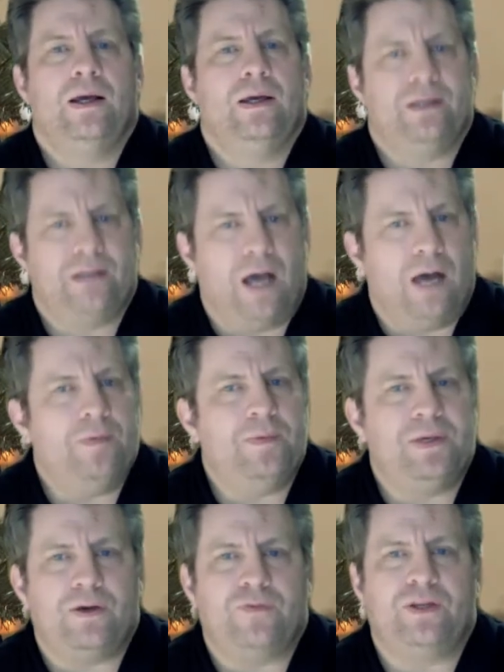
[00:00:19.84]
Ich habe
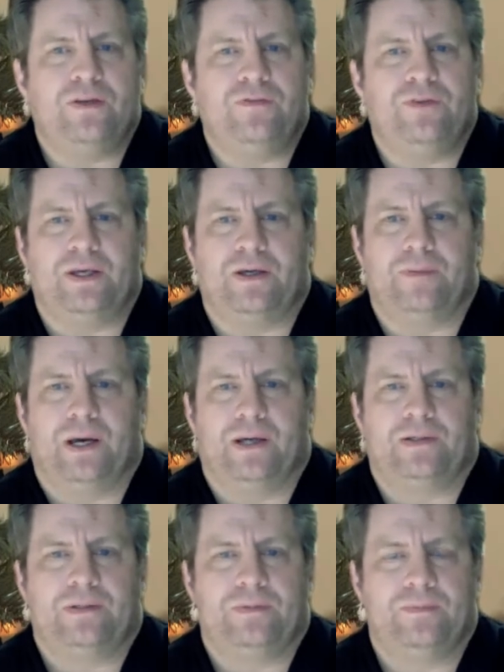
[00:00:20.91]
mich auf den Weg
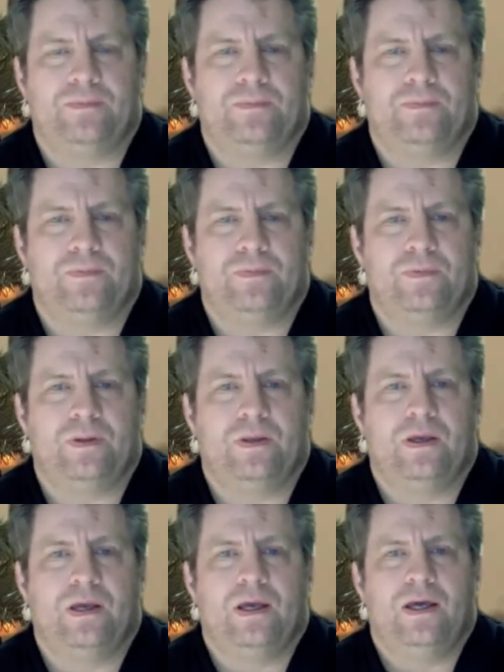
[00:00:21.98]
gemacht.
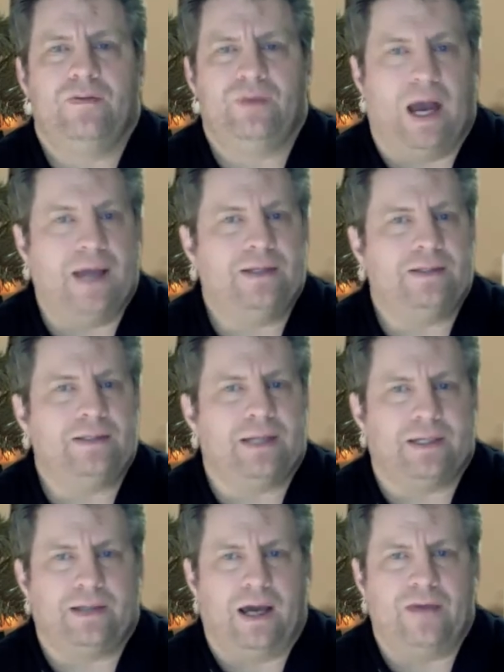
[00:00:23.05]
Wie einer
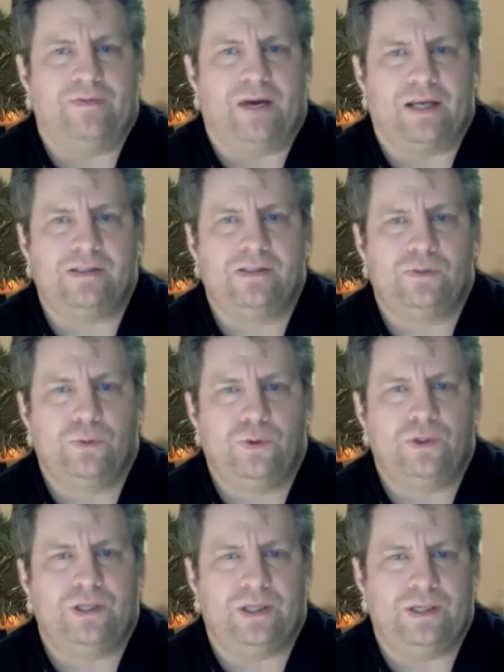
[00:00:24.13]
der drei Weisen
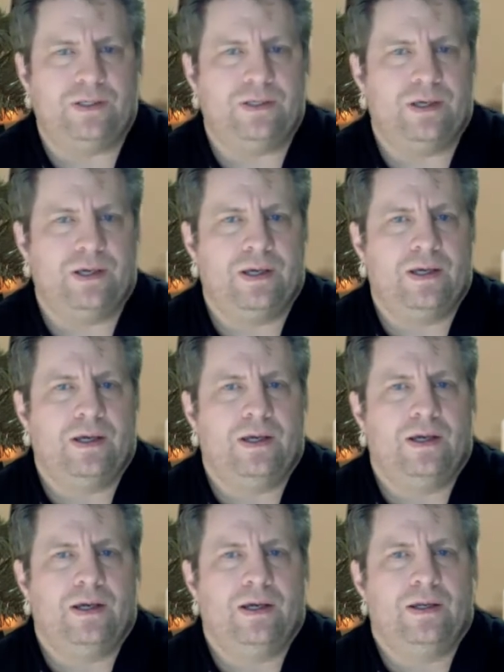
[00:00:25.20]
suchte ich
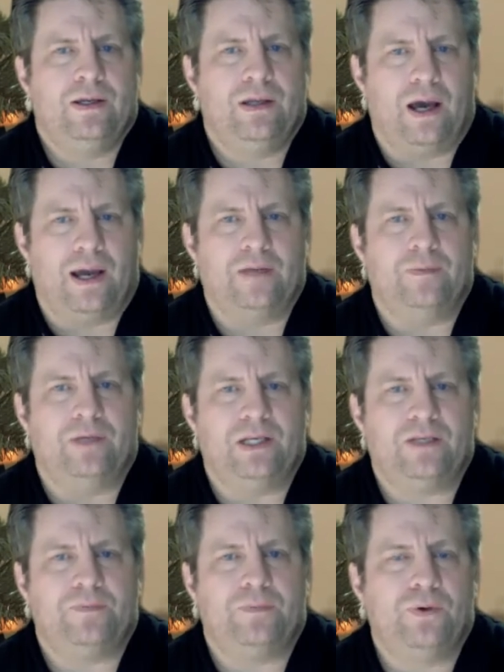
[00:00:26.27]
nach einem
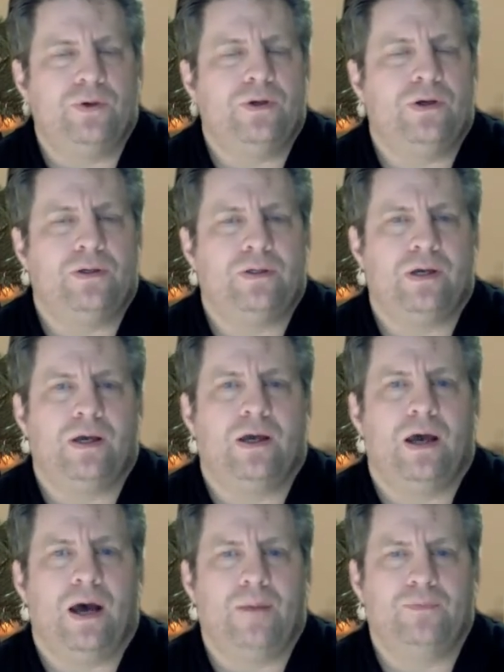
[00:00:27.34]
Lichtpunkt
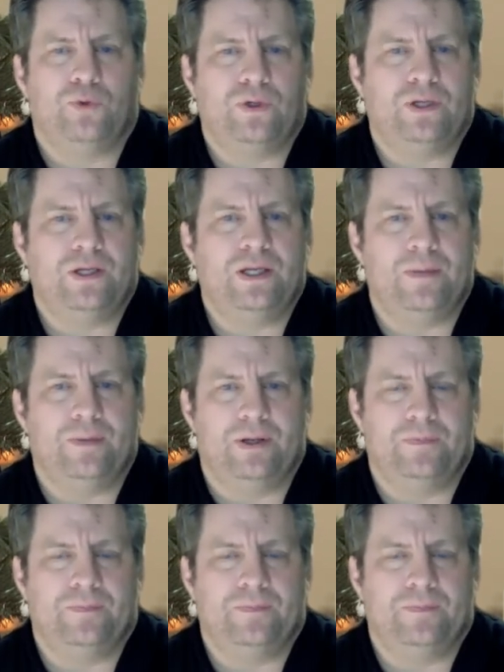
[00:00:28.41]
am dunklen Himmel.